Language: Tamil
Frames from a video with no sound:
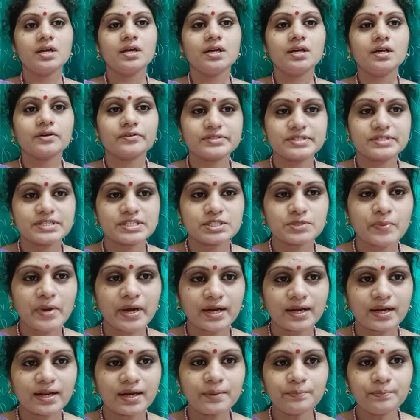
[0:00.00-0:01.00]
கொஸ்டின்ஸ்
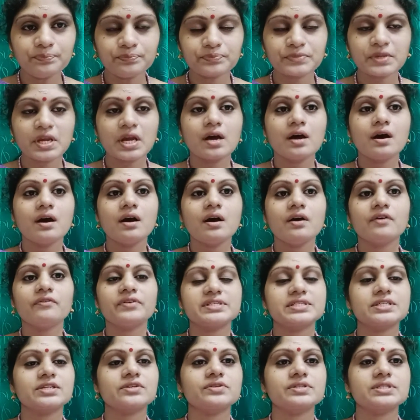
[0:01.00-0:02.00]
பார்க்கலாம்
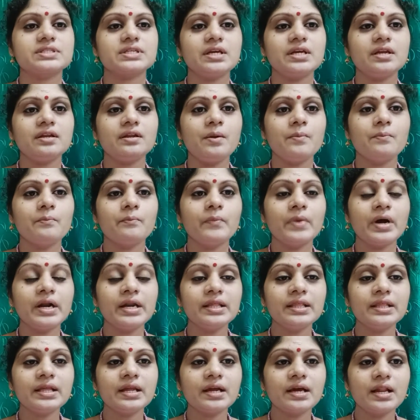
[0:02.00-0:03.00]
ஃபர்ஸ்ட் கொஸ்டின்
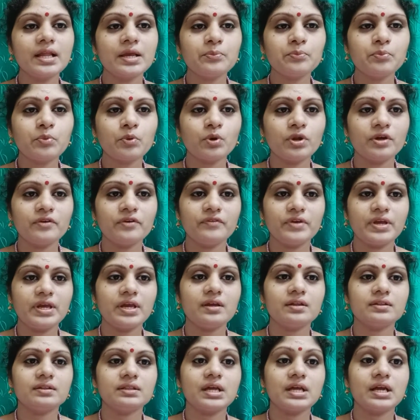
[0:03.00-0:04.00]
மனிதர்களைப் போலவே
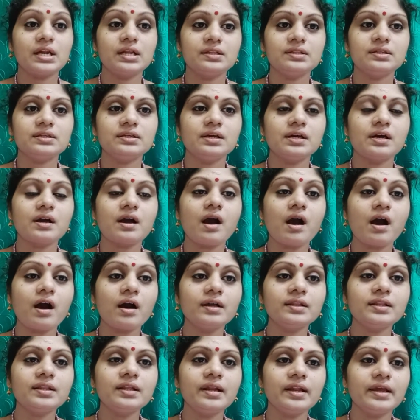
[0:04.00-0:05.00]
தனது
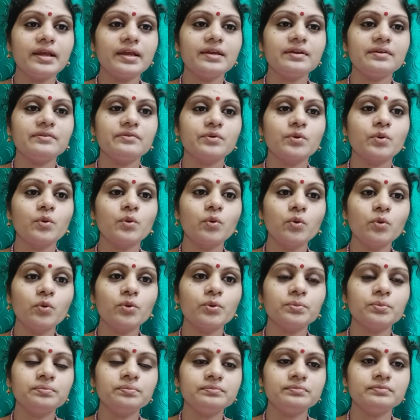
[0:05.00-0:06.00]
காதலை
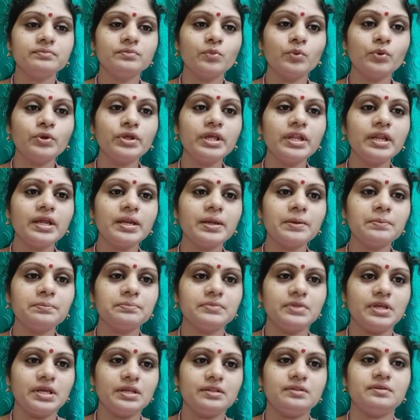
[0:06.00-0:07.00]
கூறும் உயிரினம்
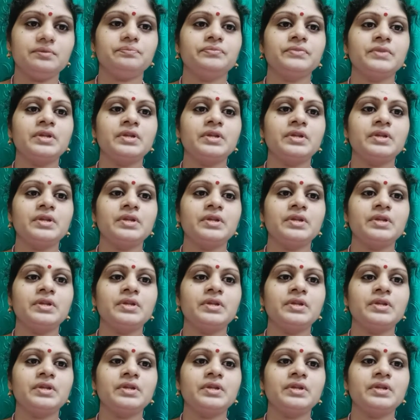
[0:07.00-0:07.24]
எது